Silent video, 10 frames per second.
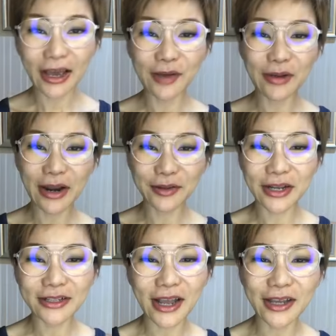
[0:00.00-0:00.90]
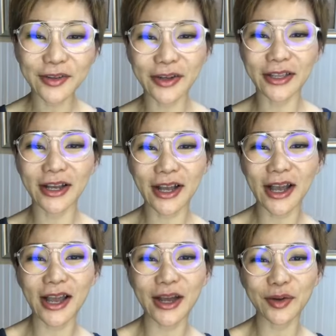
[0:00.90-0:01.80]
ใครมาแล้วทักทายหน่อยนะ
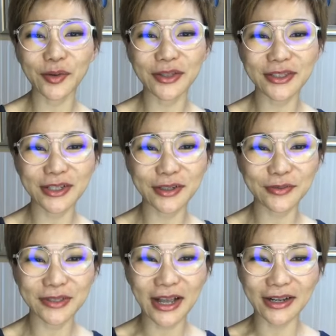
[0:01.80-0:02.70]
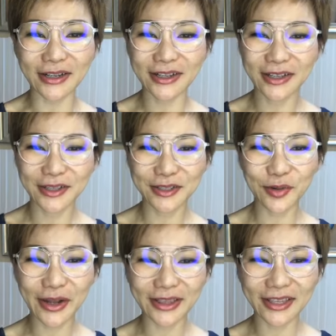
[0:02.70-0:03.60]
คะคุณเจิมศักดิ์ส
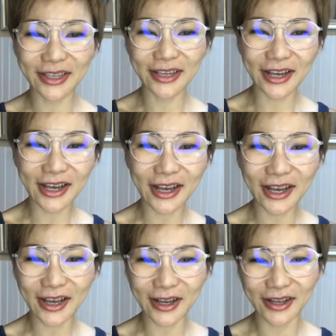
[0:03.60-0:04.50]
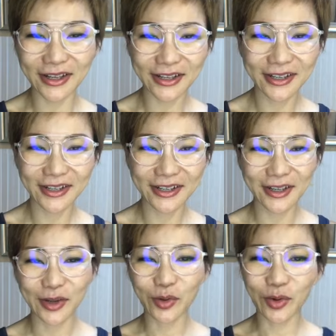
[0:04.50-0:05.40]
วัสดีค่ะ
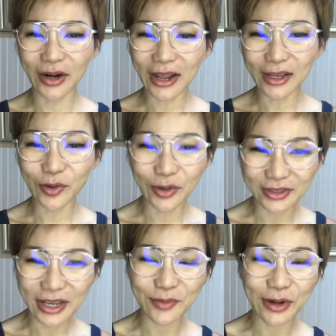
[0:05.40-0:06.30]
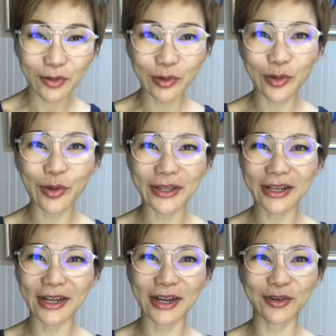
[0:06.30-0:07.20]
กดไลค์กับหัวใจมารัวๆ
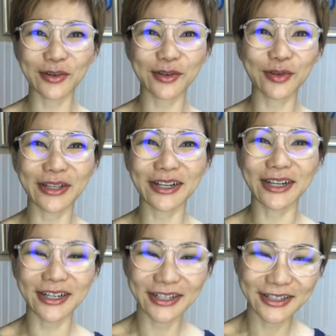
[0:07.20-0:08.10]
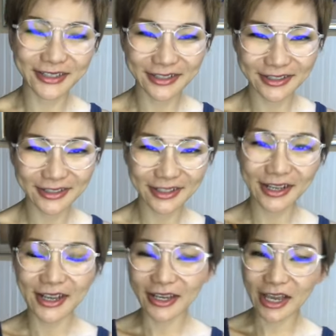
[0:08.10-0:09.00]
นะคะรัวๆนะคะ
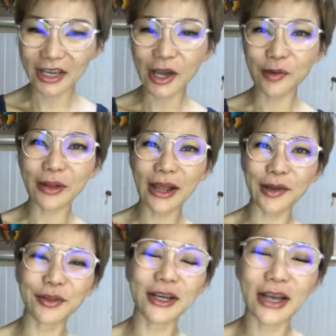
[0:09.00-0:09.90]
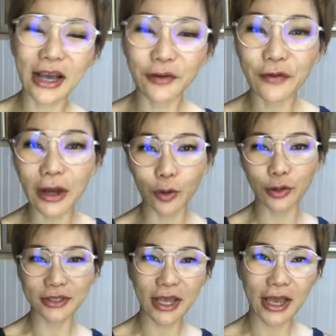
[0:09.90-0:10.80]
ใครเข้ามาแล้วนะคะฝากก
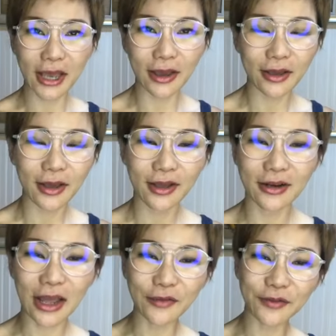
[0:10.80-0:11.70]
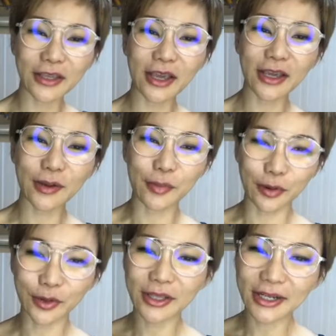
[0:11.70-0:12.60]
ดแชร์ไลฟ์นี้ให้กับหมอ
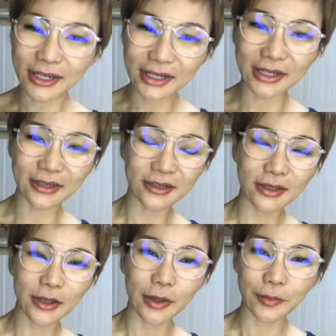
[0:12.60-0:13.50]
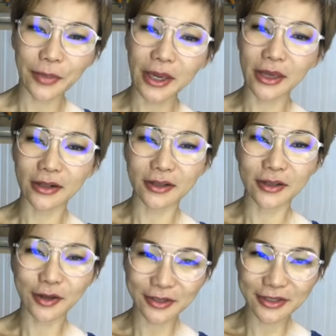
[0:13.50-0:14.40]
ด้วยนะคะเพจ
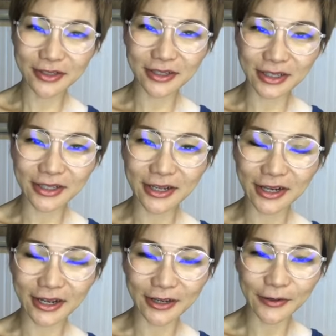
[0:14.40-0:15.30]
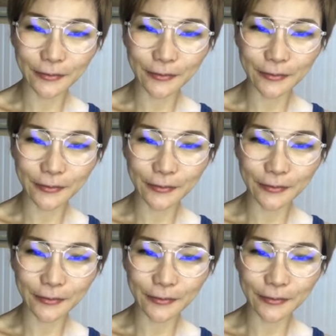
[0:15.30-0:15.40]
ดร.สลินนะคะ